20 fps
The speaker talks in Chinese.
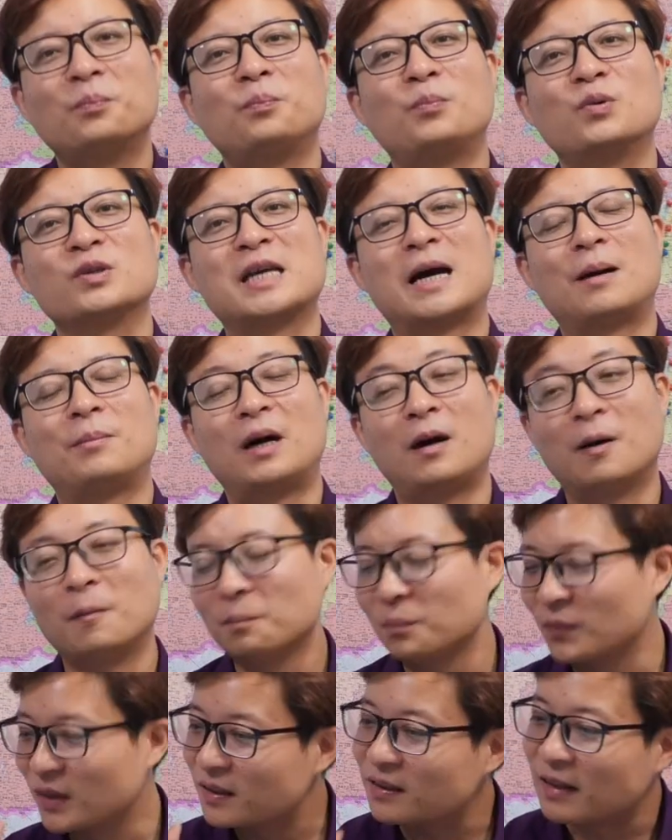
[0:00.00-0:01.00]
不家
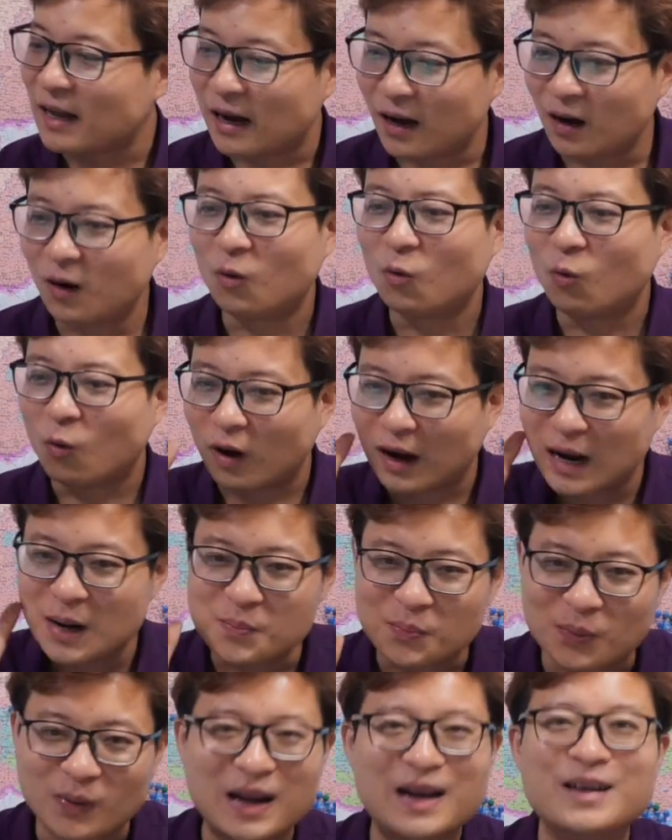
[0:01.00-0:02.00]
暴，然后我还
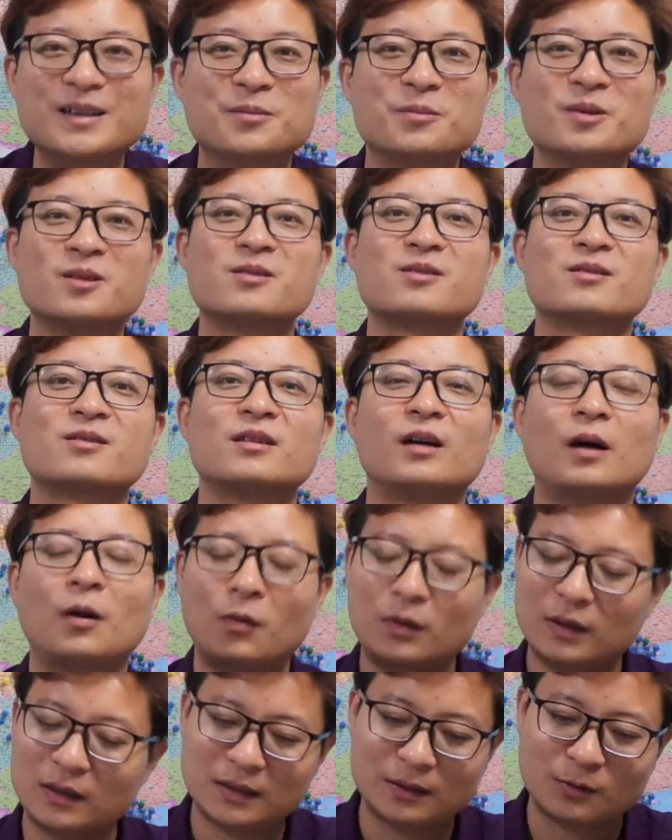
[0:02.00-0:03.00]
不让你们撕啊！
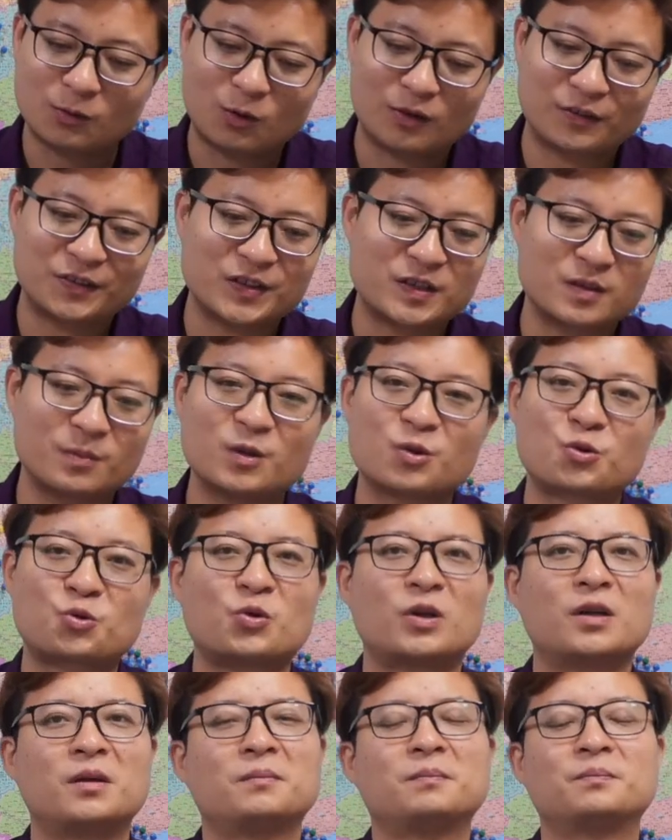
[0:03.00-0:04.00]
我这个官方声明
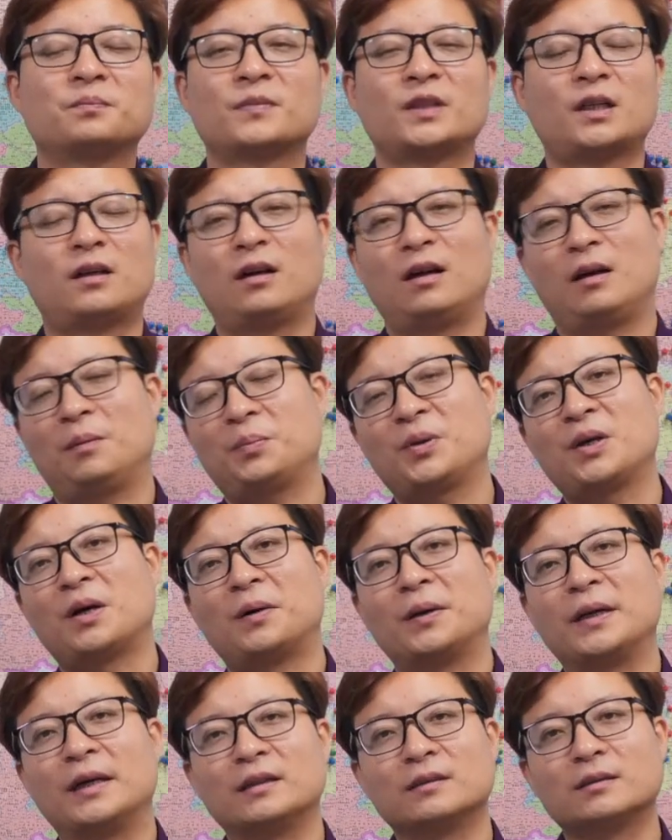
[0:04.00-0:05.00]
说的啊
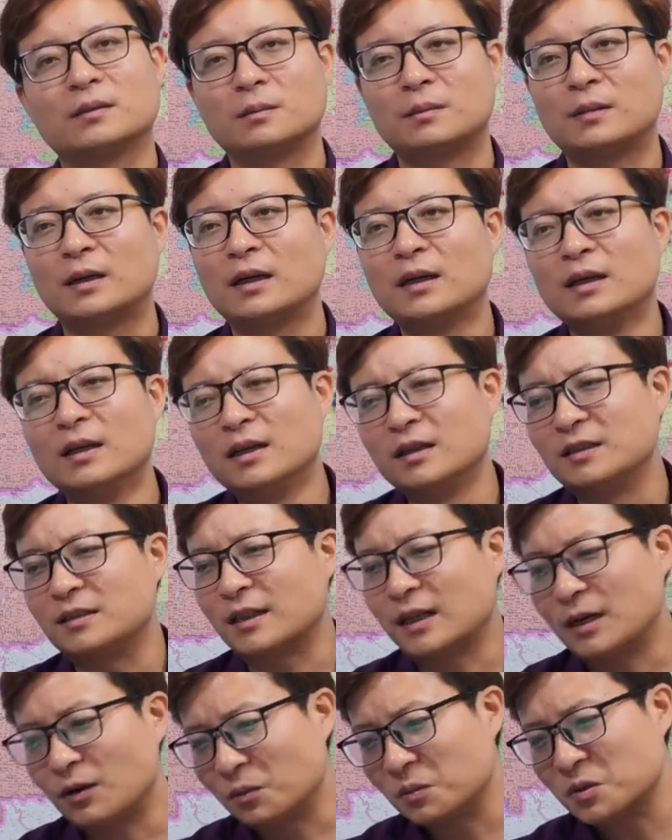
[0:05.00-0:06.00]
漂亮，是不是？
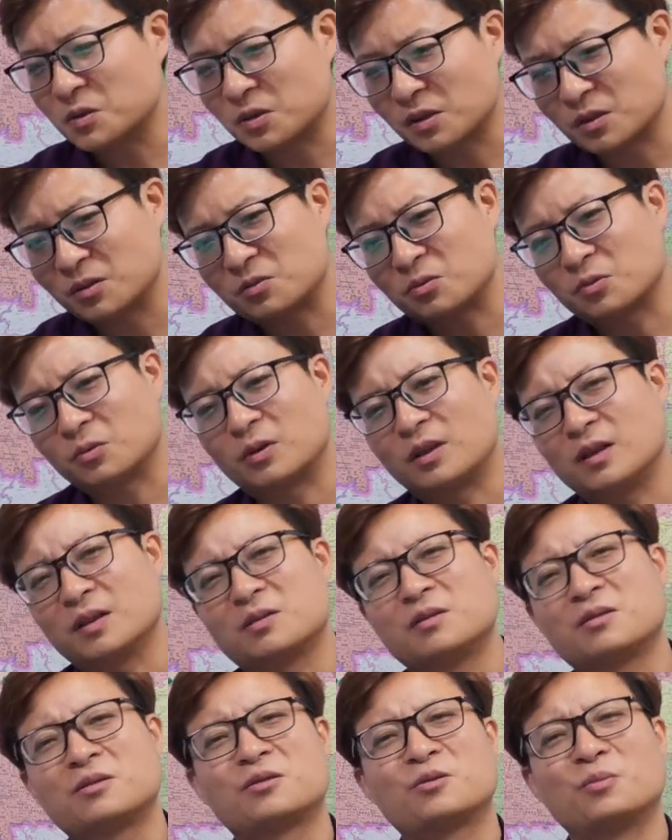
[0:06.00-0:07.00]
你看我们这个中国
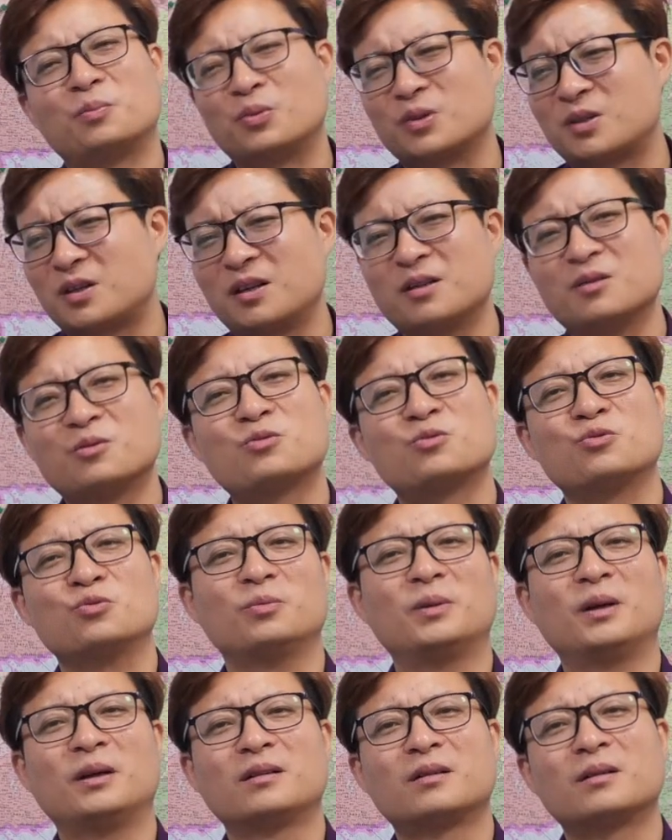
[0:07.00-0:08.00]
人就不成熟
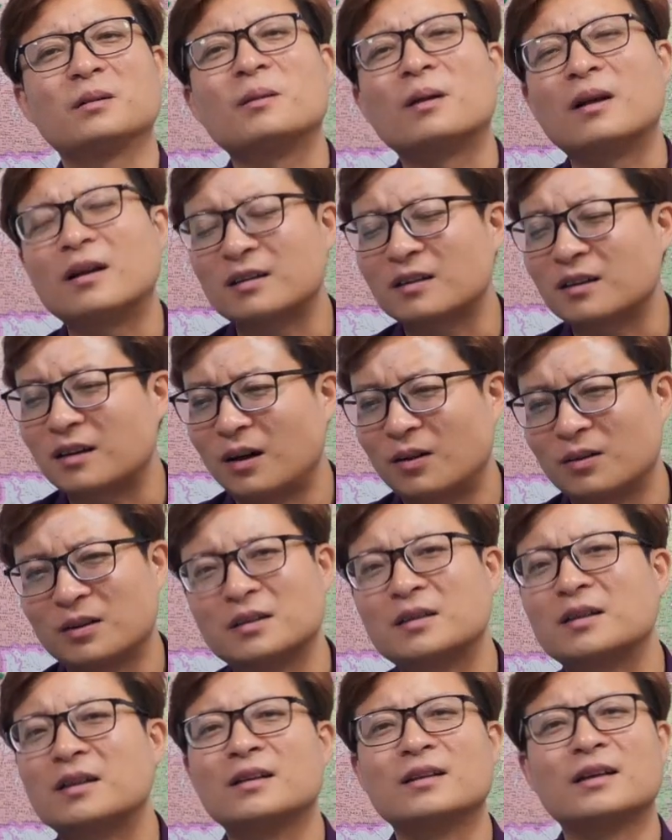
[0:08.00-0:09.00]
嘛，是不是？你搞
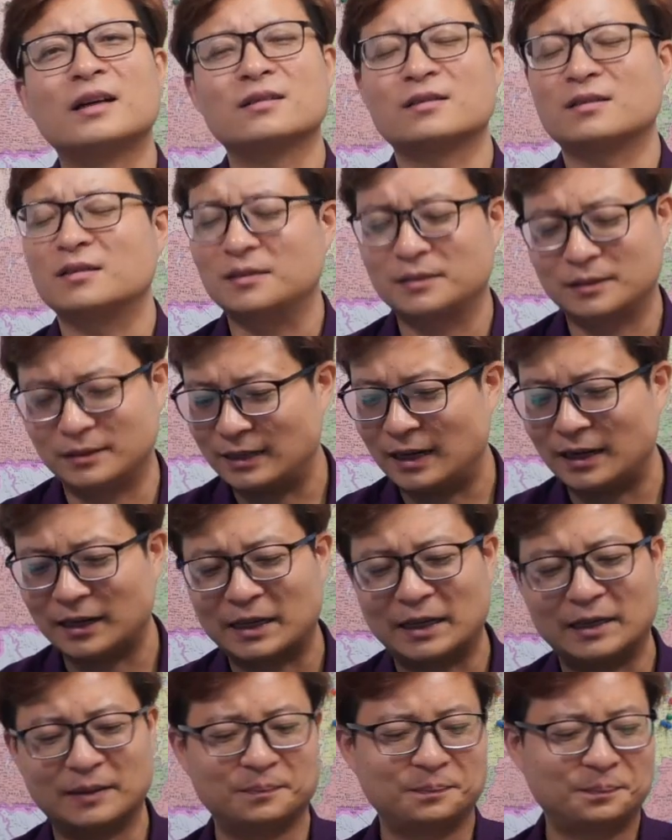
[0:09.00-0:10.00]
得这个样子难
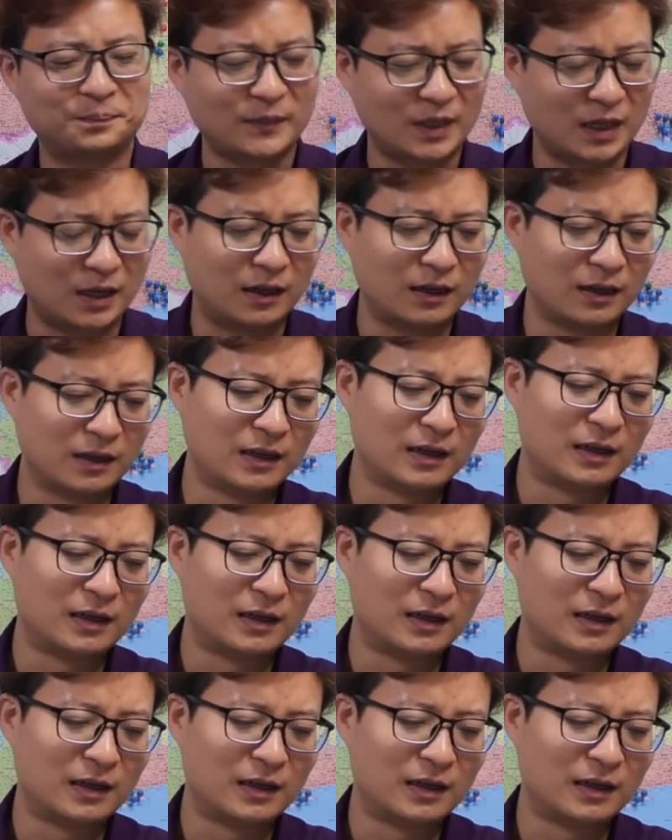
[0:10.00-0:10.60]
看啊！